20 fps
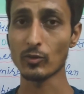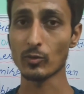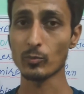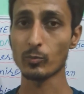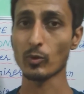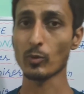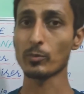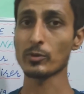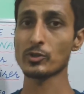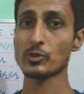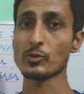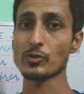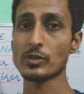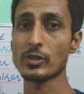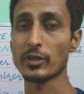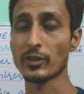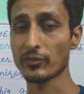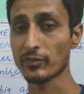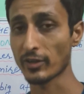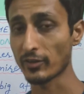और प्रॉपर सोशल
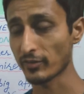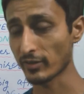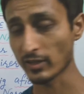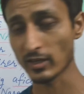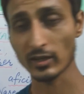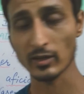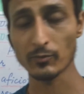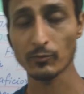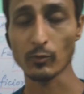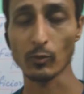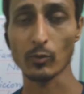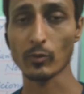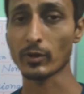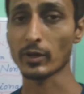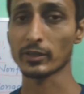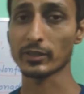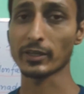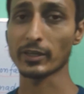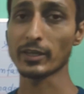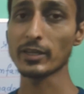डिस्टेंसिंग अगर हम फॉलो
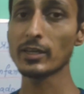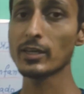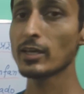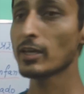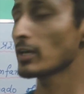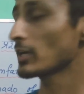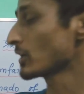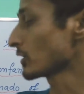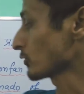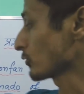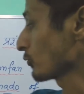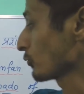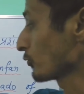करते हैं तो